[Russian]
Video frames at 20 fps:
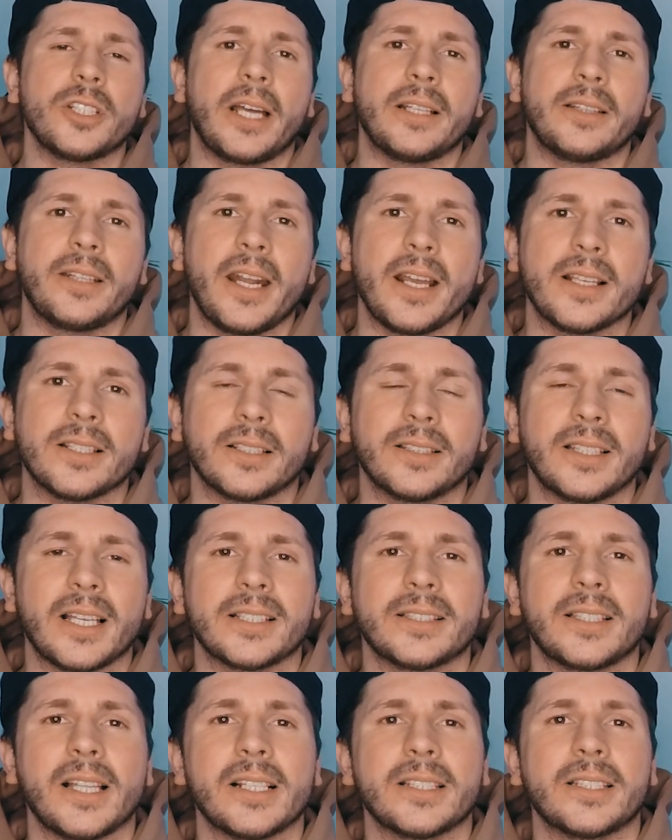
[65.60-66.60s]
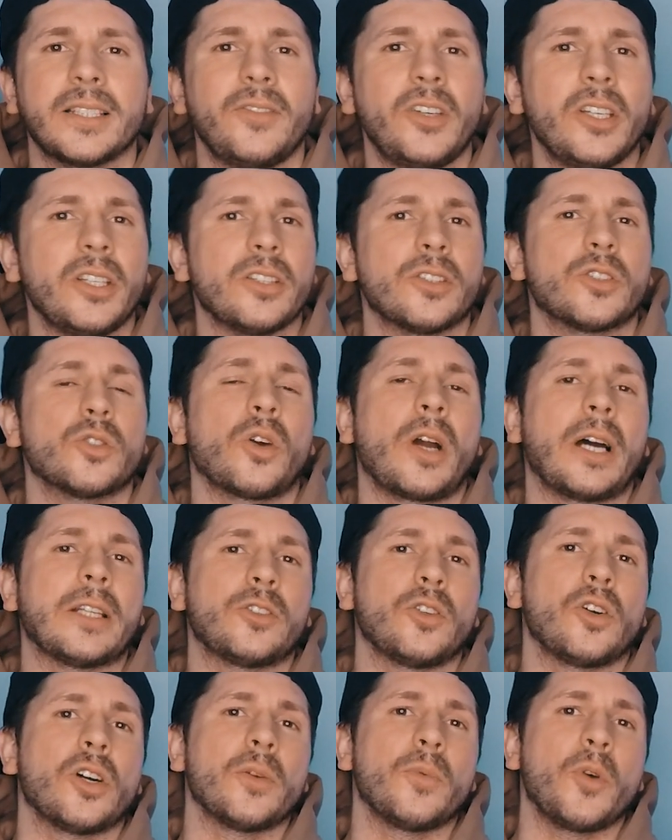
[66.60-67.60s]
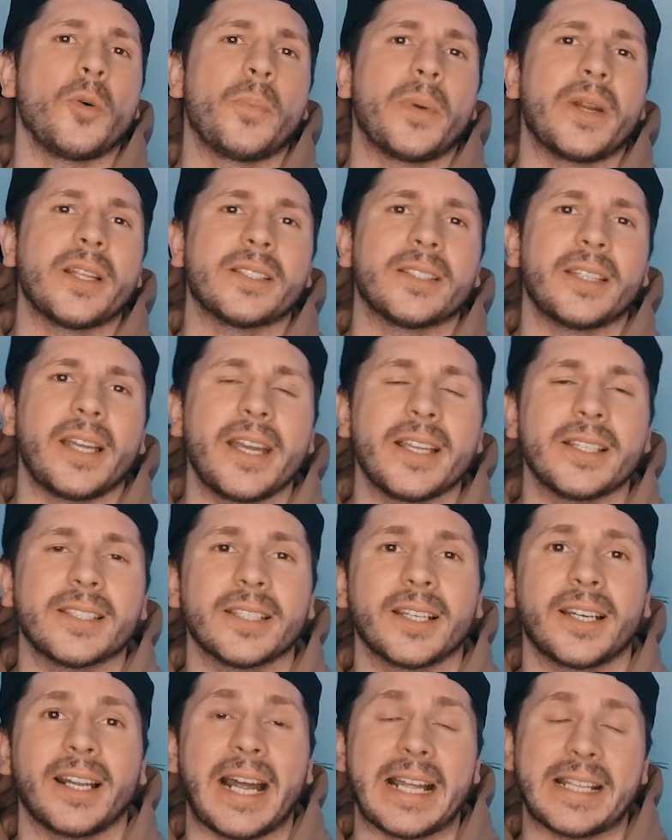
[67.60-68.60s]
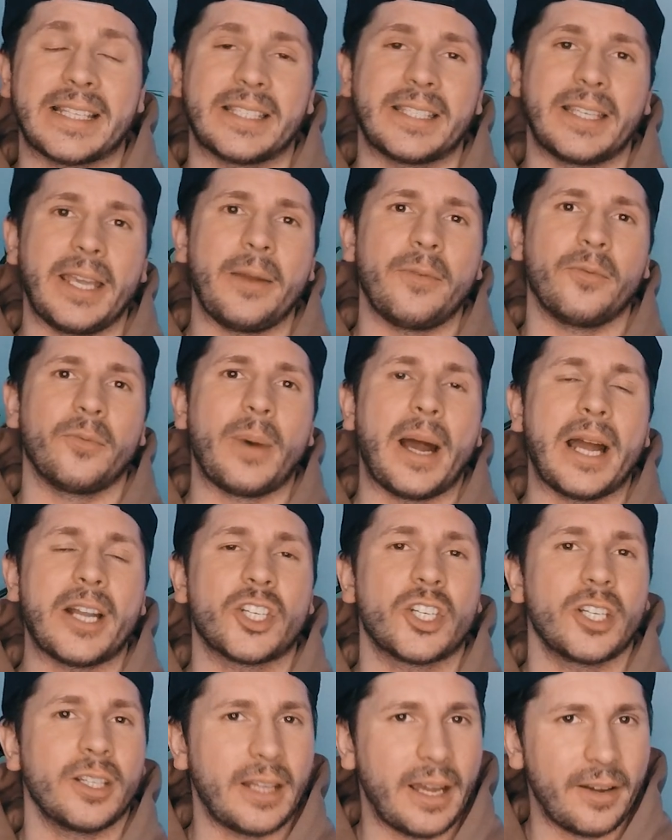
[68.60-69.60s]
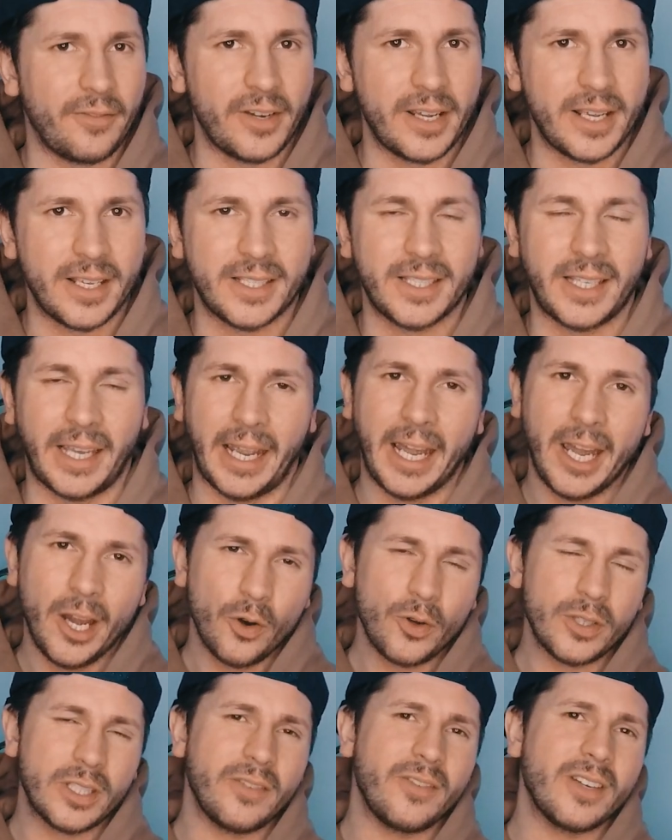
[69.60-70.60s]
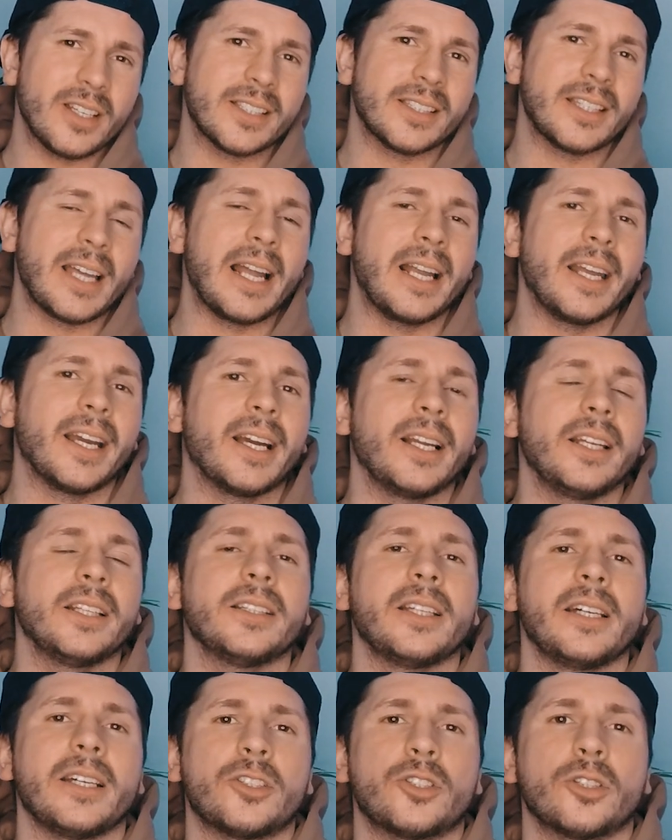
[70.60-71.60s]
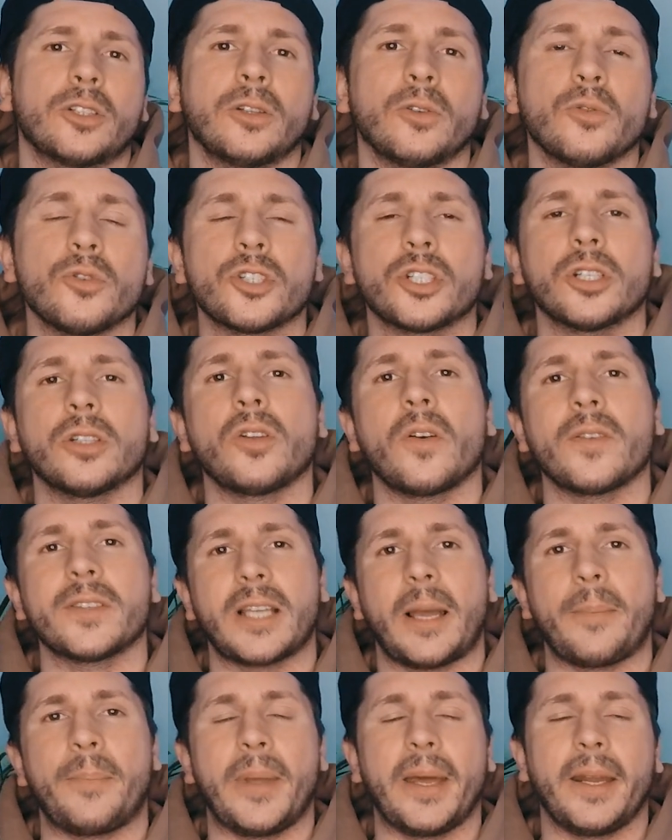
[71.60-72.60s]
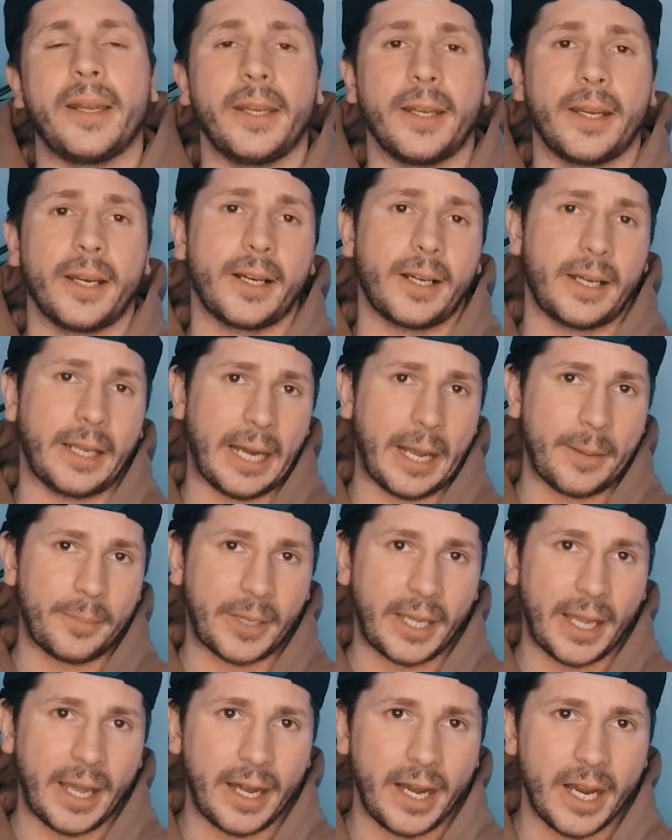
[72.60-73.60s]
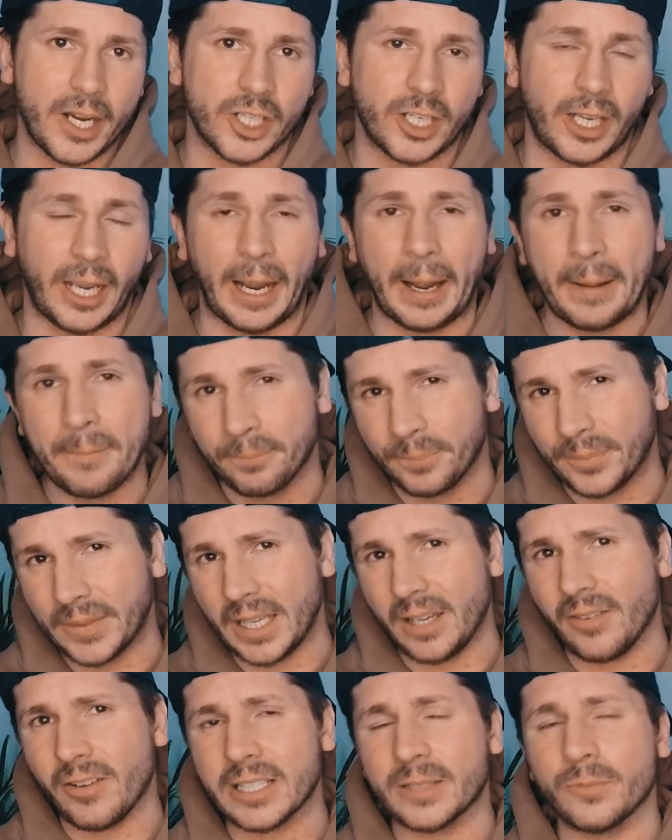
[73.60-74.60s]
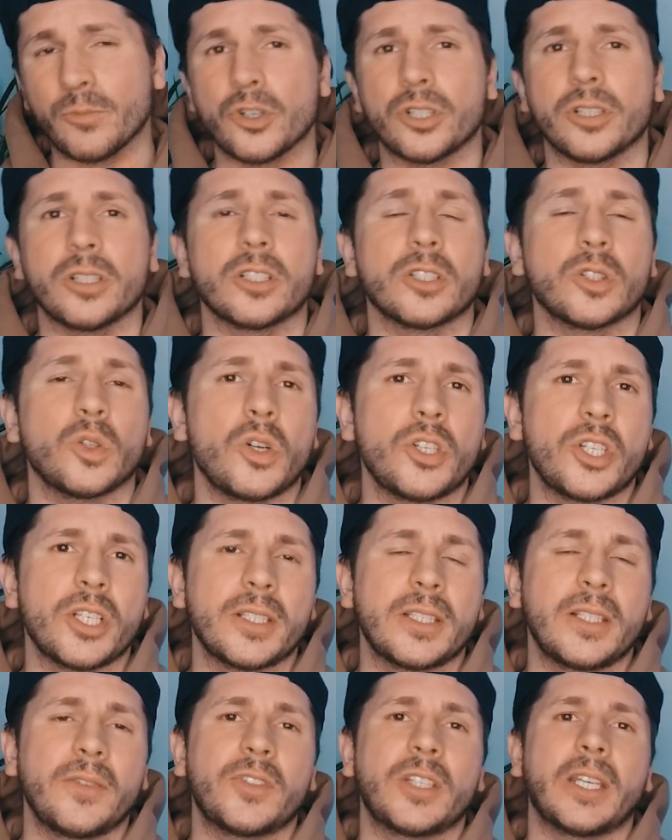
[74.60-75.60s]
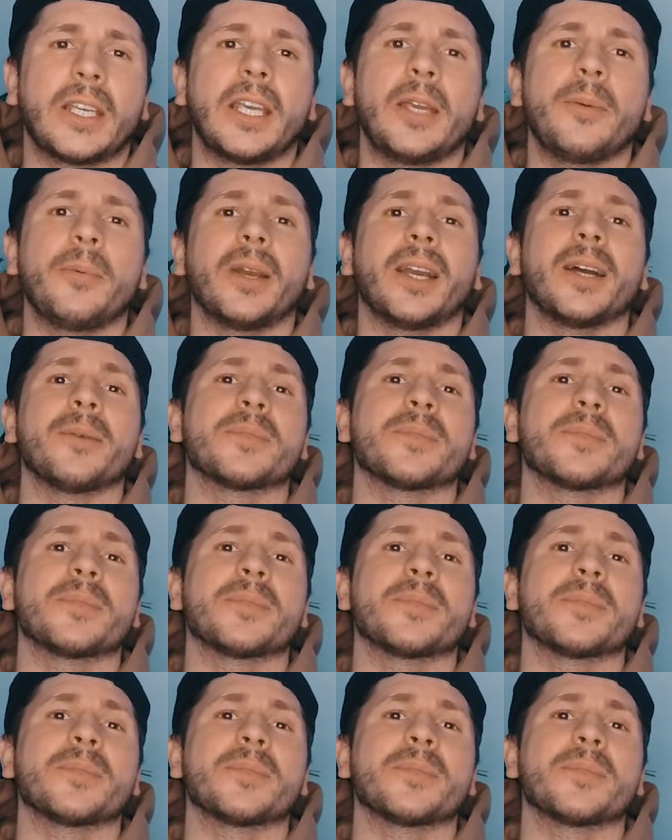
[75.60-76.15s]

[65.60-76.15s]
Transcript: отрезок достался Витязю, которому предстоит сыграть 7 матчей на выезде. У Северстали календарь чуть лучше, но в соперниках крепкие орешки. Да и, возможно, Сочи с нефтехимиком